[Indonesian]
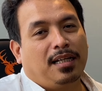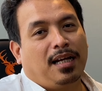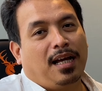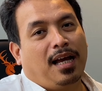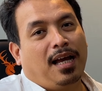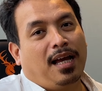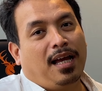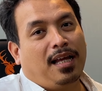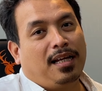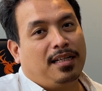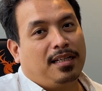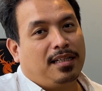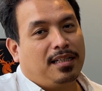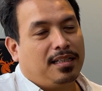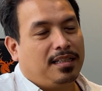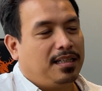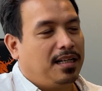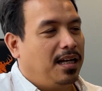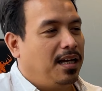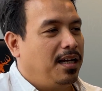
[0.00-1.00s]
kan.
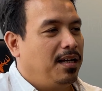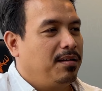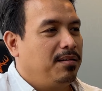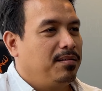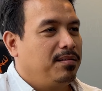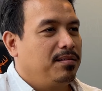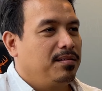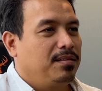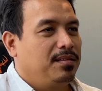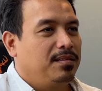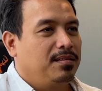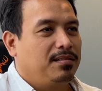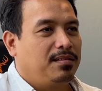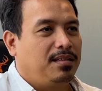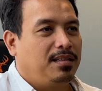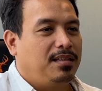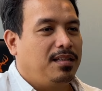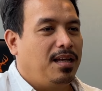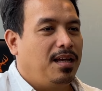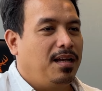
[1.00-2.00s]
Ya
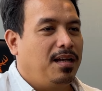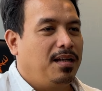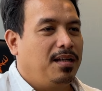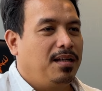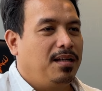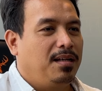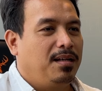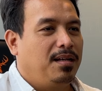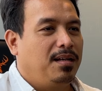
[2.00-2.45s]
kita